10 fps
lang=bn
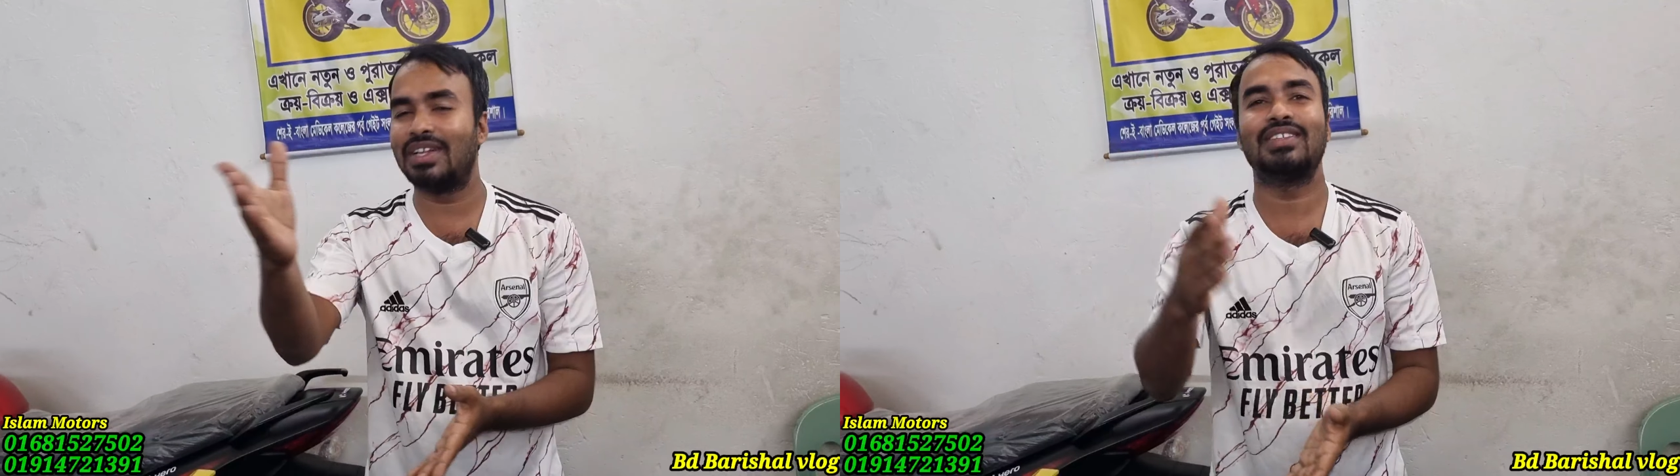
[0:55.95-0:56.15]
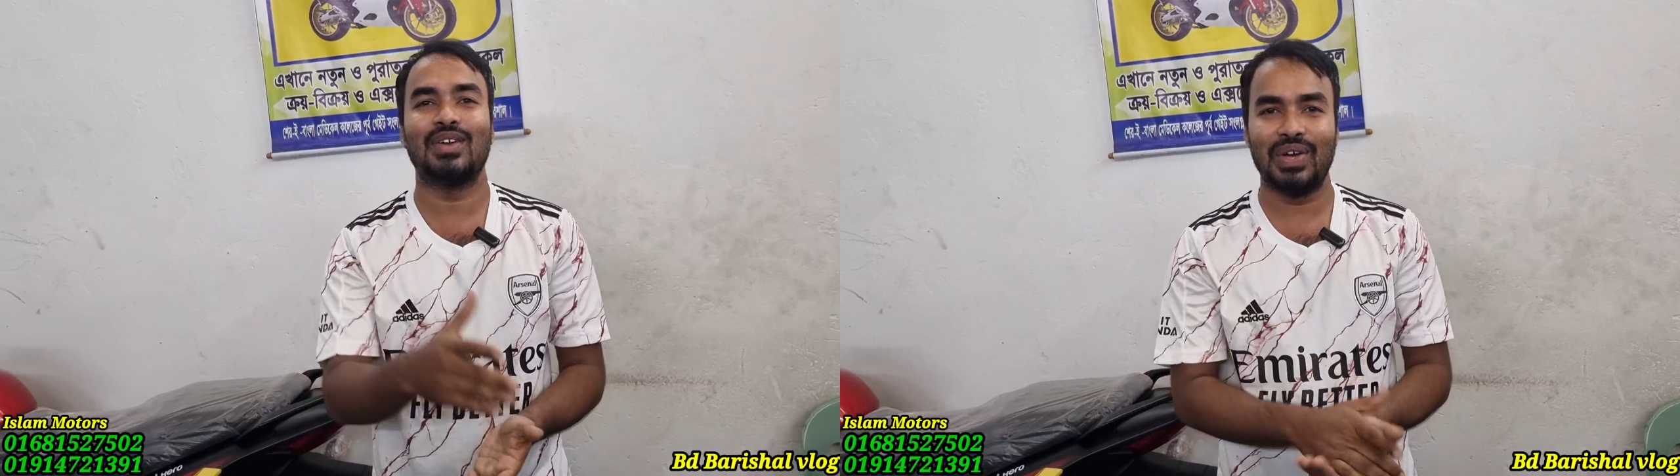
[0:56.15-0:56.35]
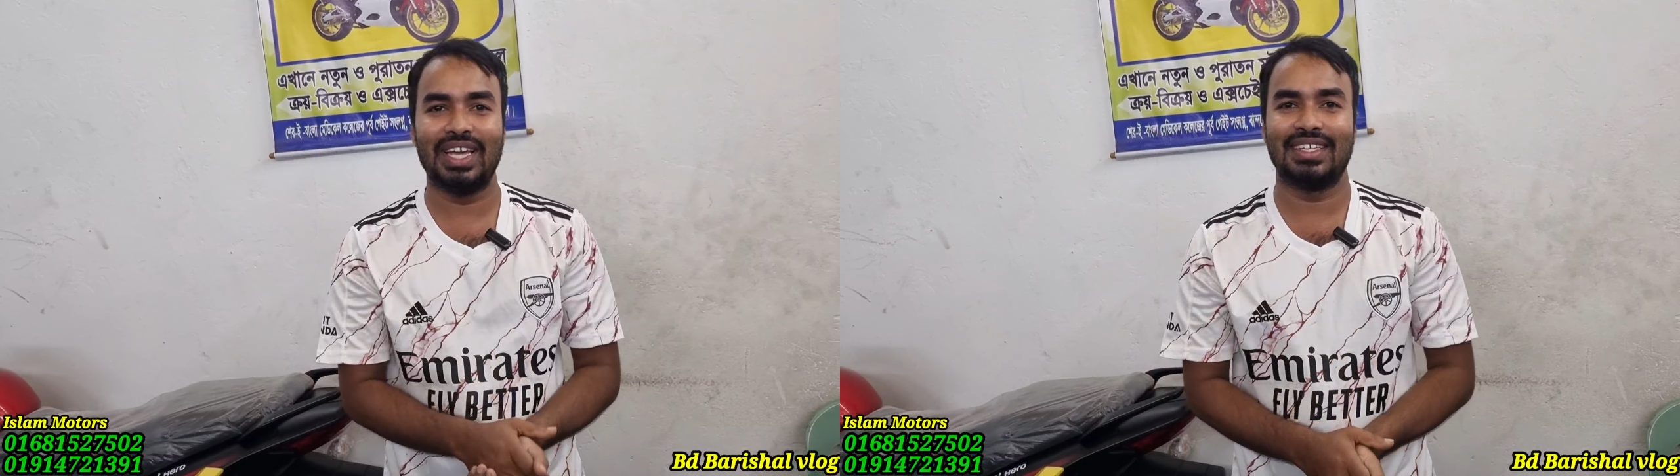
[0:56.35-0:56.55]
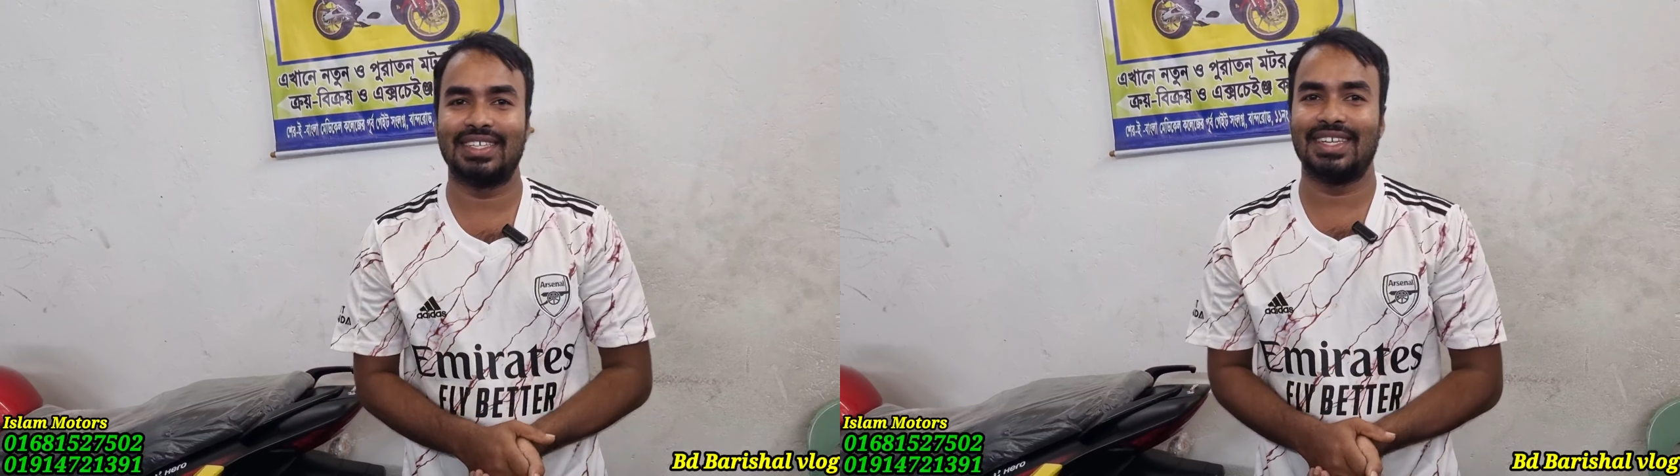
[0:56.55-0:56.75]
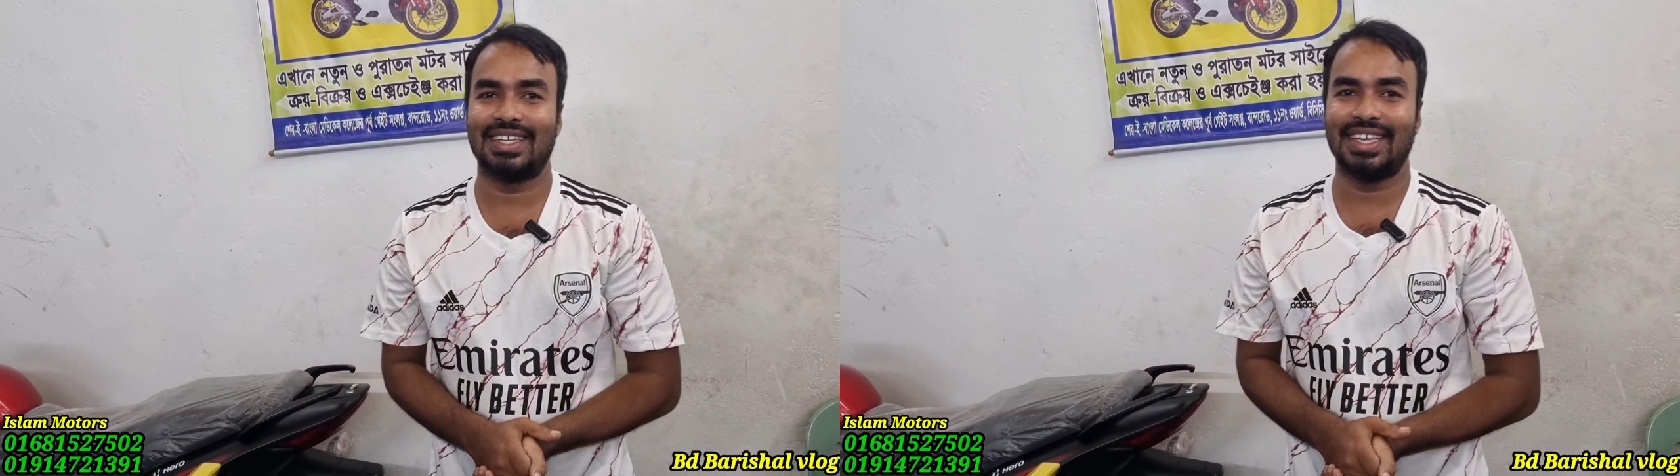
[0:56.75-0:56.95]
পার্সেল হয়ে
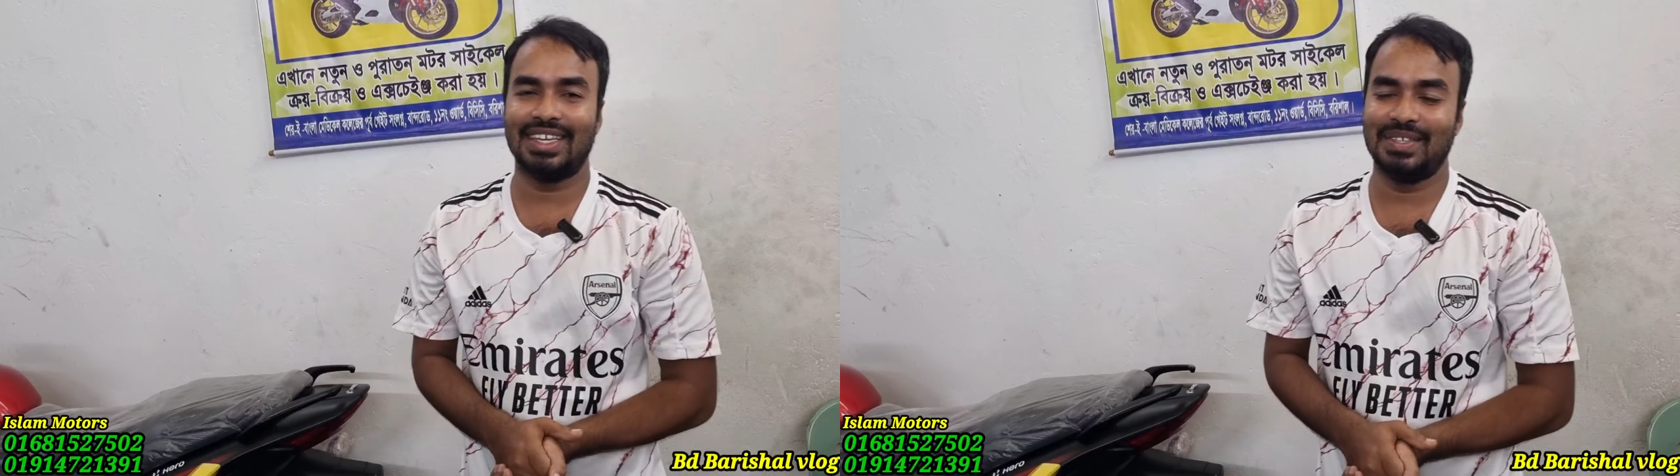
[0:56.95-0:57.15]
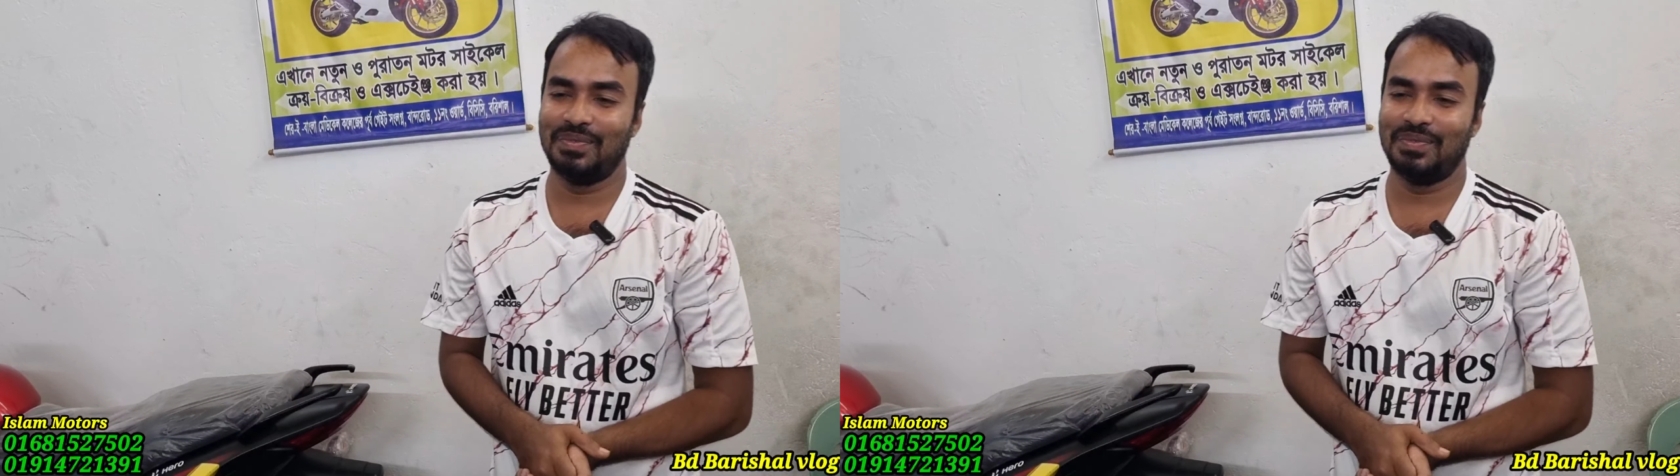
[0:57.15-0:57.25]
গেছে আর কি